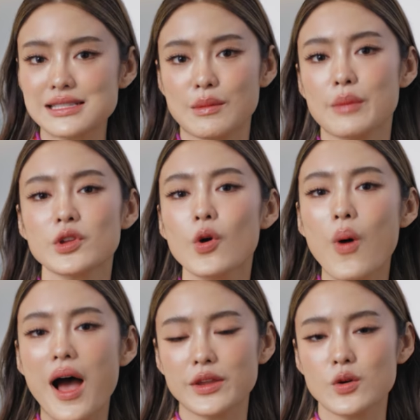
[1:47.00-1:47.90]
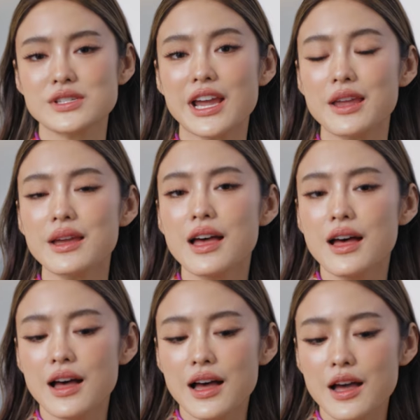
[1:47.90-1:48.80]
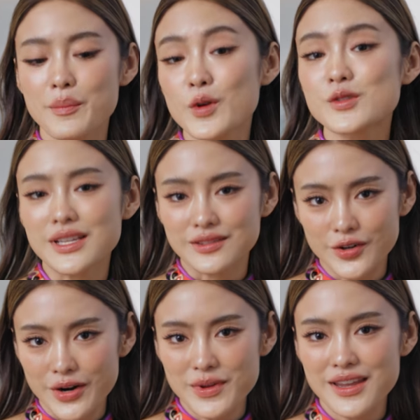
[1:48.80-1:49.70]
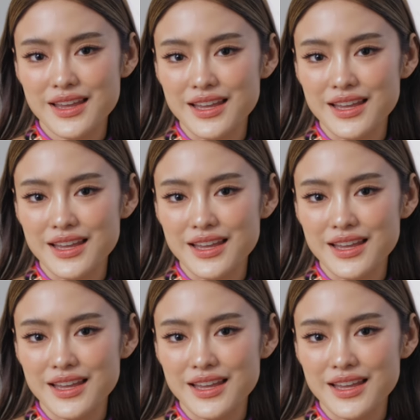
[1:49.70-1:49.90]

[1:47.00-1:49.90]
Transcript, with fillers: สำหรับโยอะโยใช้มิวสิกเทอราพี